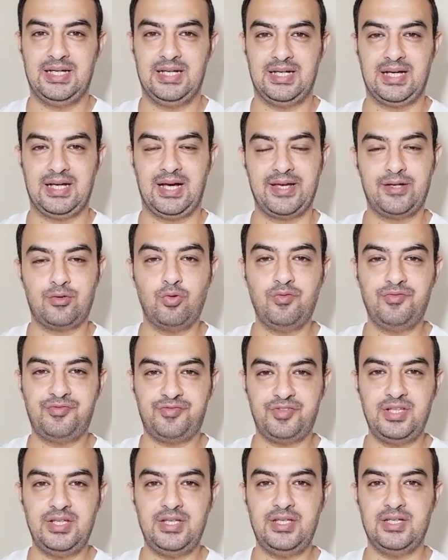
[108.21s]
هيكون
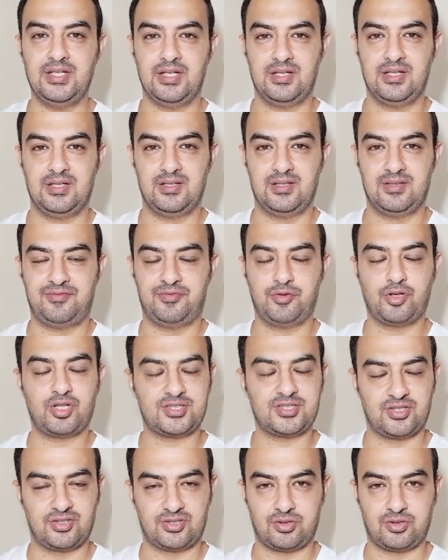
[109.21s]
في
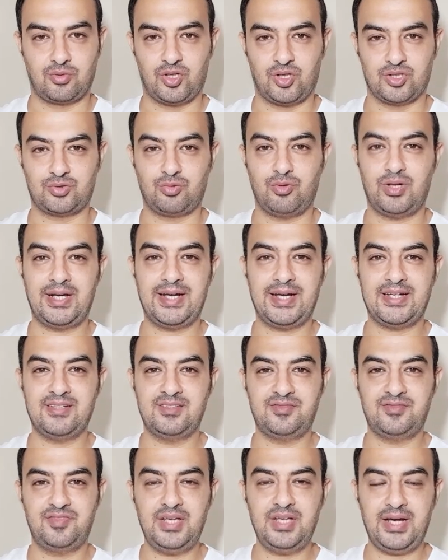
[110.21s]
فرص ارتباط
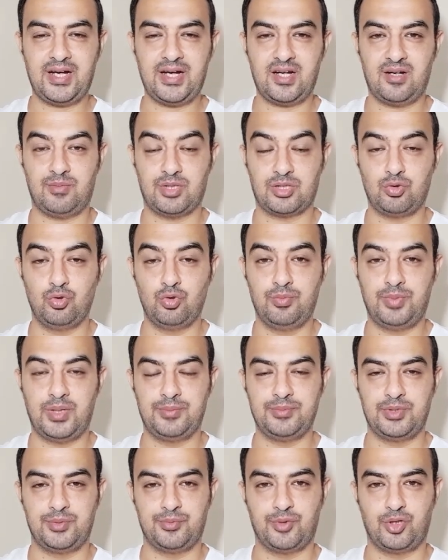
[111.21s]
ولكن في حاجه مطلوبه
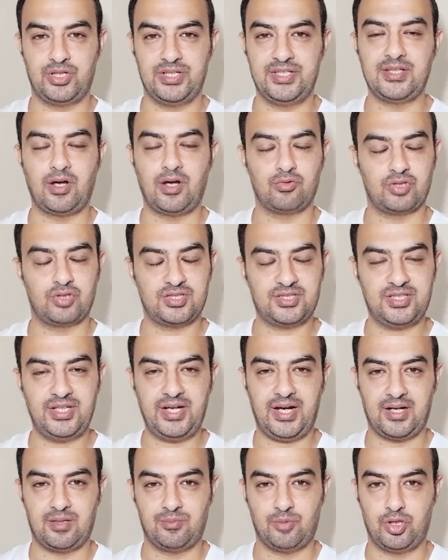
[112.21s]
من المواليد او
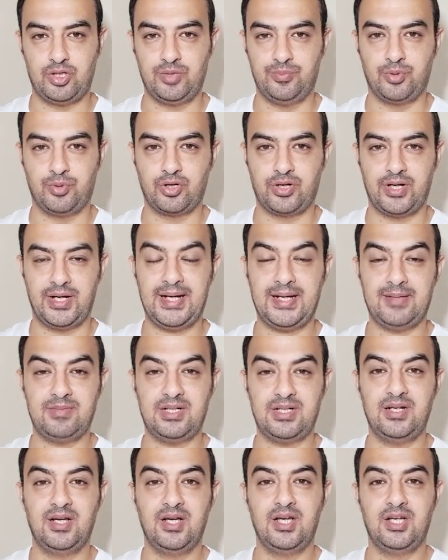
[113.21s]
نصيحه لمواليد برج
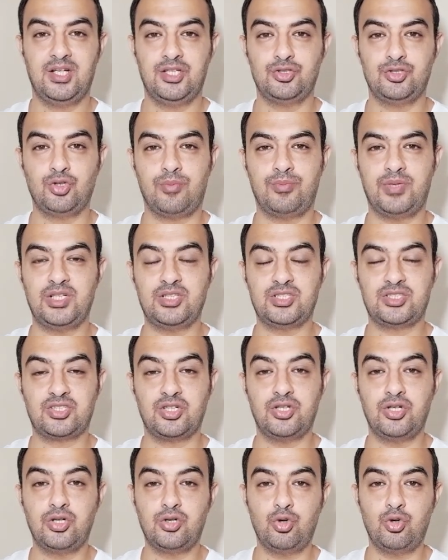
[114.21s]
الحمل ان هم
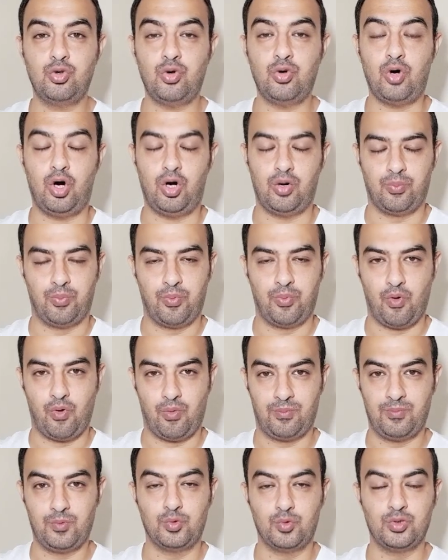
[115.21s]
يظهروا
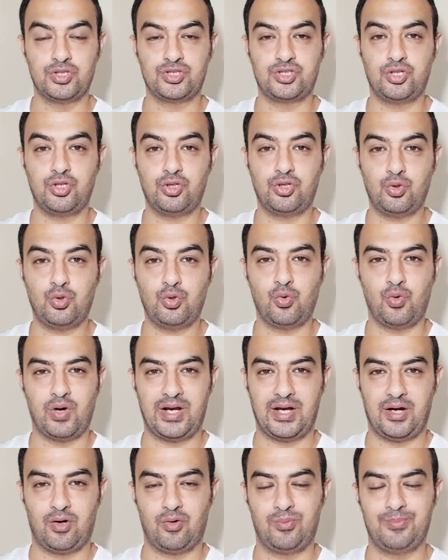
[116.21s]
حبهم ويظهروا
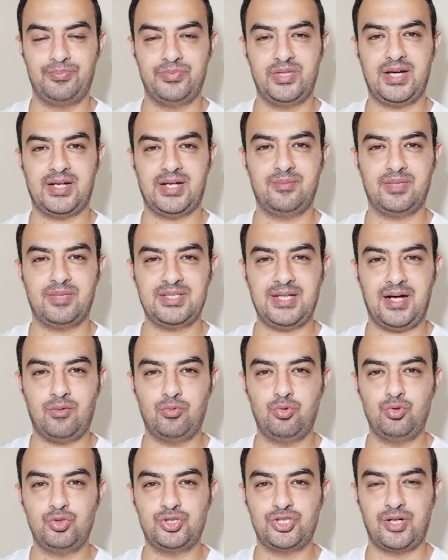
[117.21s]
ولائهم يعني ما
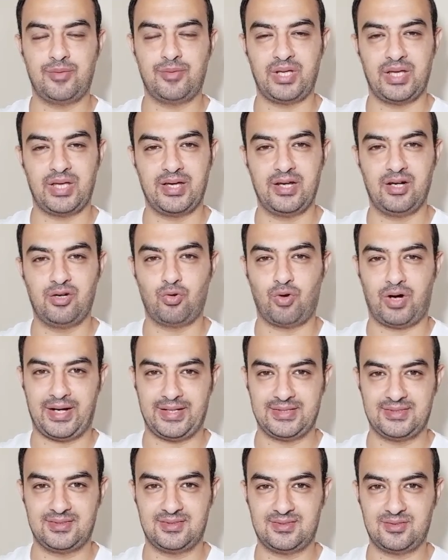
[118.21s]
تحاولوش لما يجي لكم
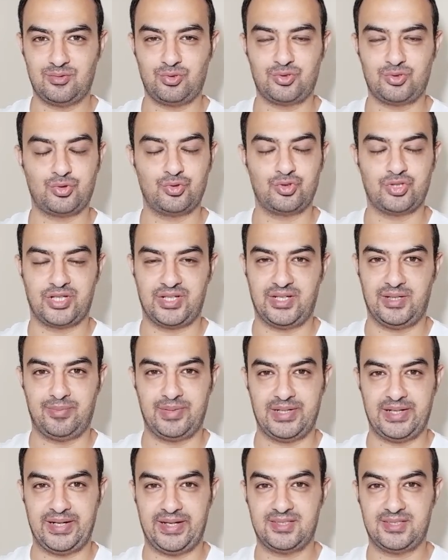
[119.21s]
حد خصوصا
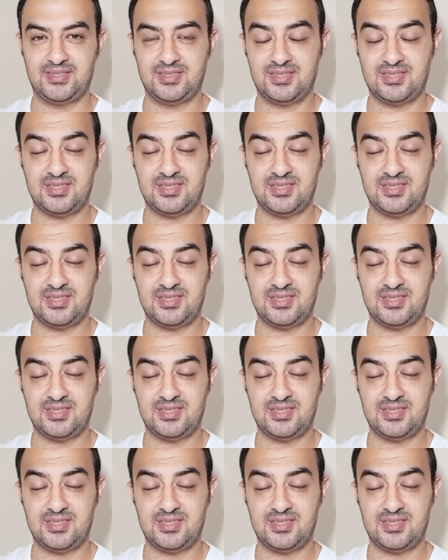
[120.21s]
البنات